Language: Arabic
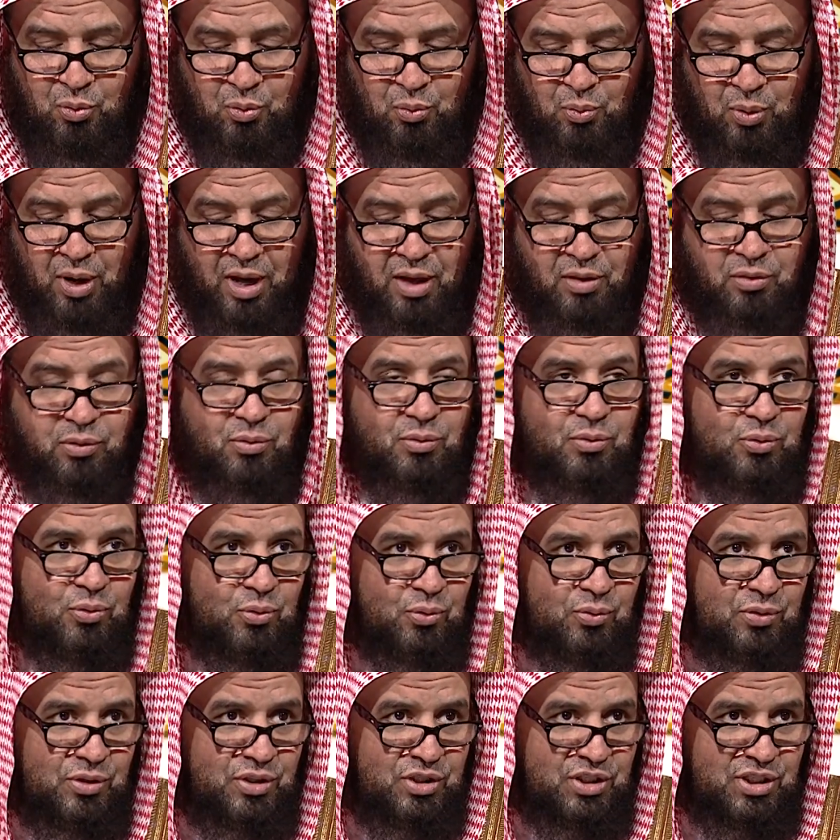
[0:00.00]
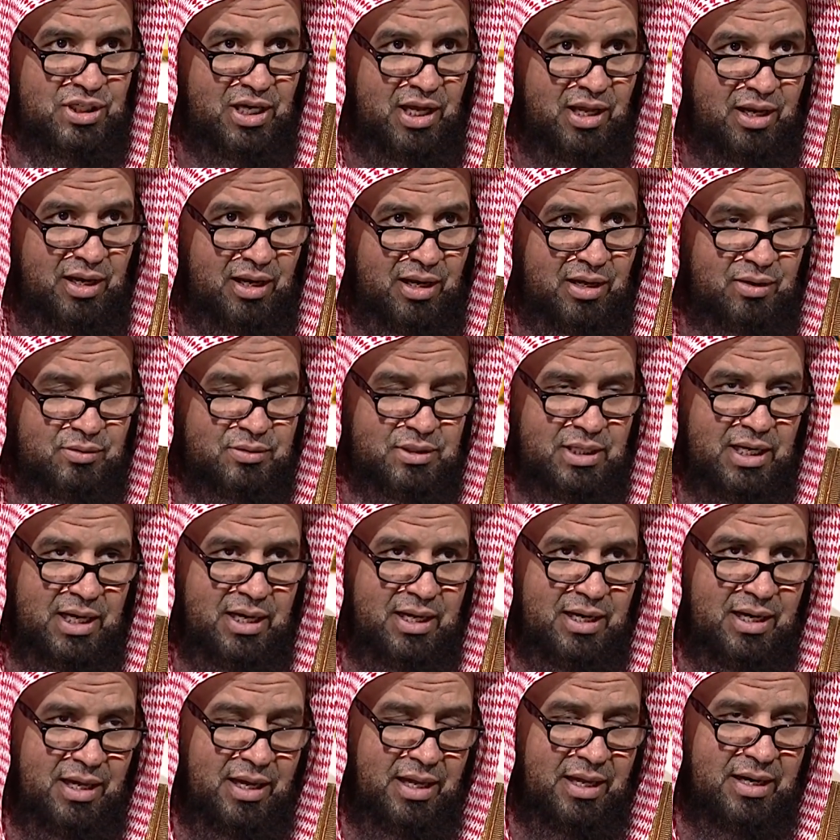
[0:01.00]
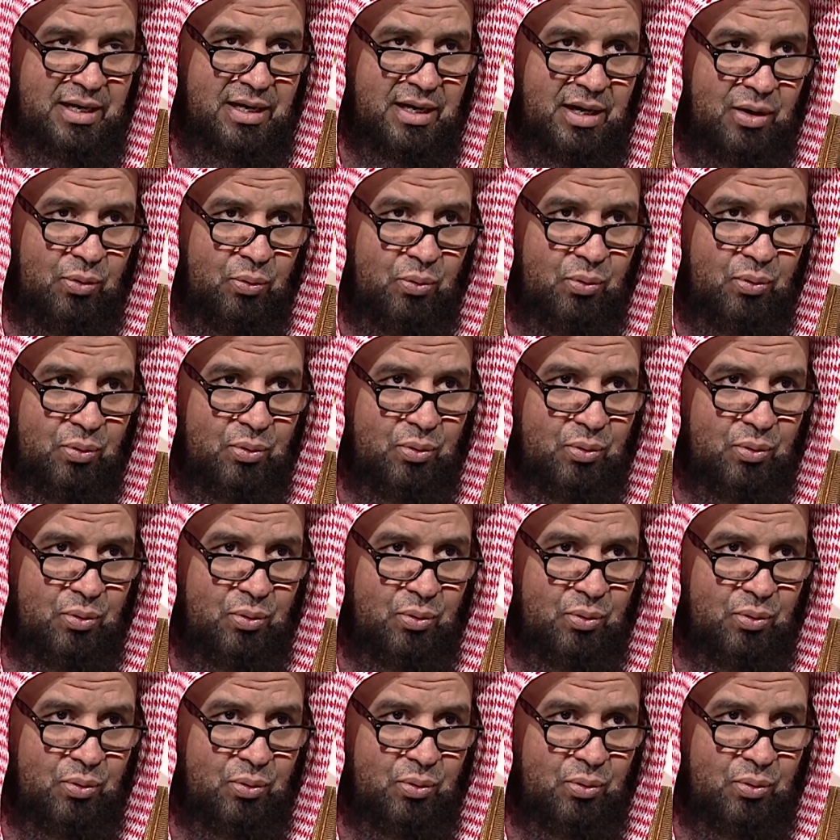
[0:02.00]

وأظن إن شاء الله تعالى أنه